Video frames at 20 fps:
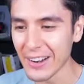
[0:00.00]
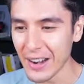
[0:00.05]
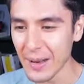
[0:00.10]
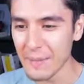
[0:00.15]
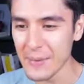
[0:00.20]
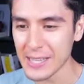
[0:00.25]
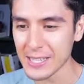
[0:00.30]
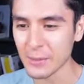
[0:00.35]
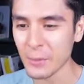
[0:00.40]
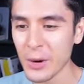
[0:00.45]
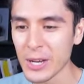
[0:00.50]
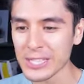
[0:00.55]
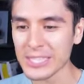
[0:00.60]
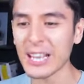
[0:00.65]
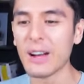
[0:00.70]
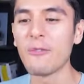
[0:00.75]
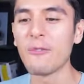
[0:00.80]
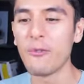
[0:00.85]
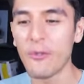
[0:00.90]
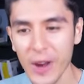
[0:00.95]
que ahora mismo
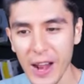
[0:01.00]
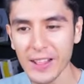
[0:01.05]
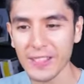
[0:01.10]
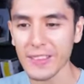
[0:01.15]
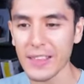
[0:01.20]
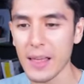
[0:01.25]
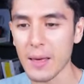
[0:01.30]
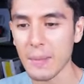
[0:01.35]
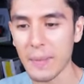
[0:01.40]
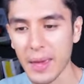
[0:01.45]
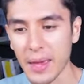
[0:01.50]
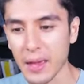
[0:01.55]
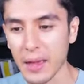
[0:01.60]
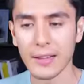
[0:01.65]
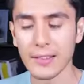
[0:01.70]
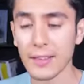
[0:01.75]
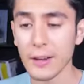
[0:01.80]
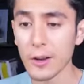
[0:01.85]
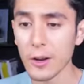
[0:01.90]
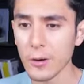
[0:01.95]
están frente de mí.
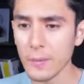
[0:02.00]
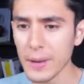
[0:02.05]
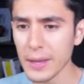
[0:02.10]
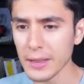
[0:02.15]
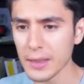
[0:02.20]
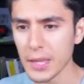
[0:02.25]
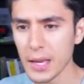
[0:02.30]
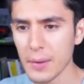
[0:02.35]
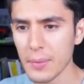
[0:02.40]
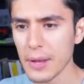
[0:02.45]
Anteriormente